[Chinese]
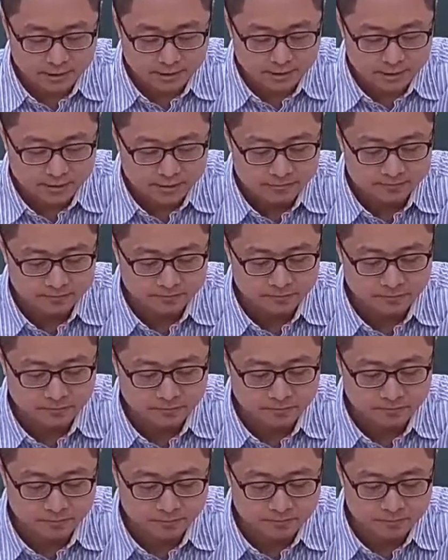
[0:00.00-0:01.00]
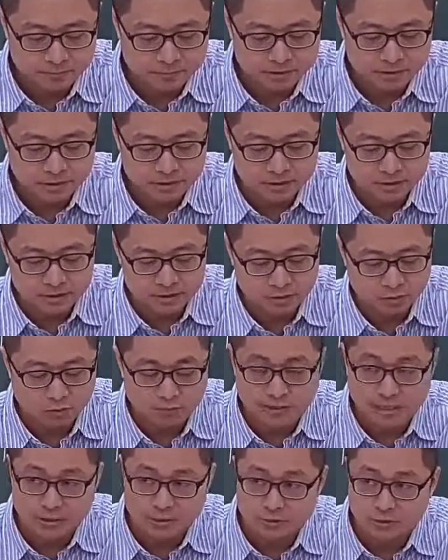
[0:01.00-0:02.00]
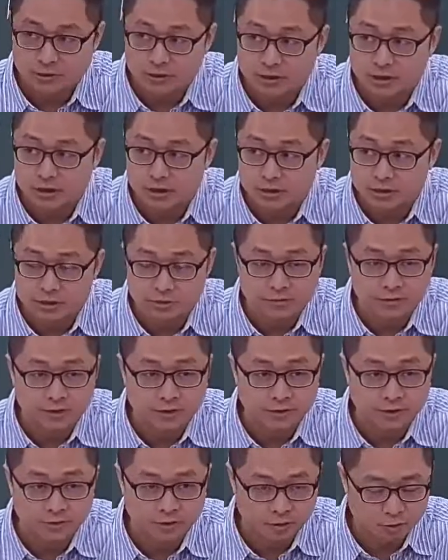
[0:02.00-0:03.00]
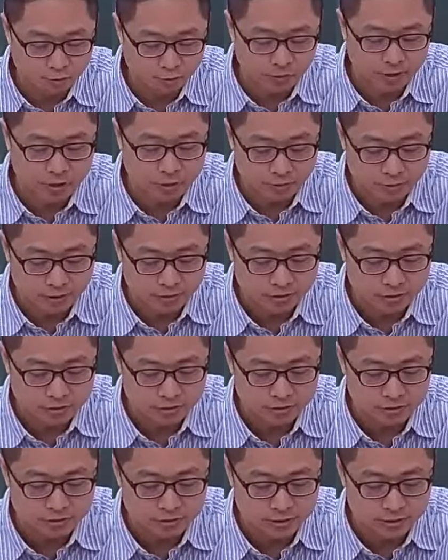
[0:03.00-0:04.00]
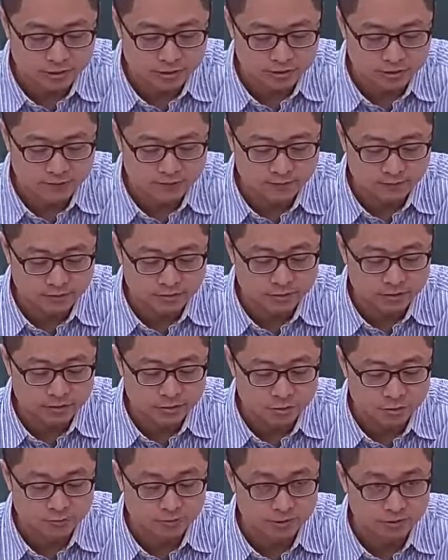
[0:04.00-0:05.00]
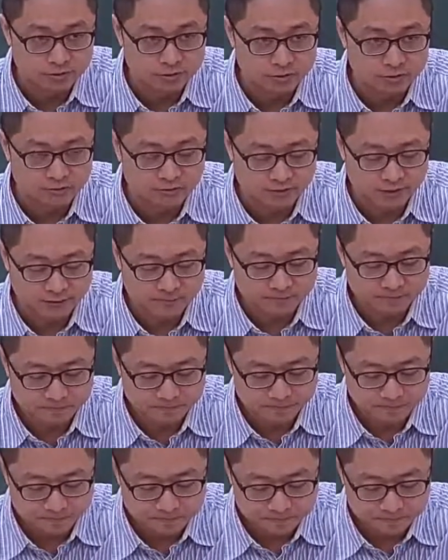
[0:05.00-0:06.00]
再来，这个是我把它转成二进位，哈，因为我要我要使用它的这个浮点数表示法。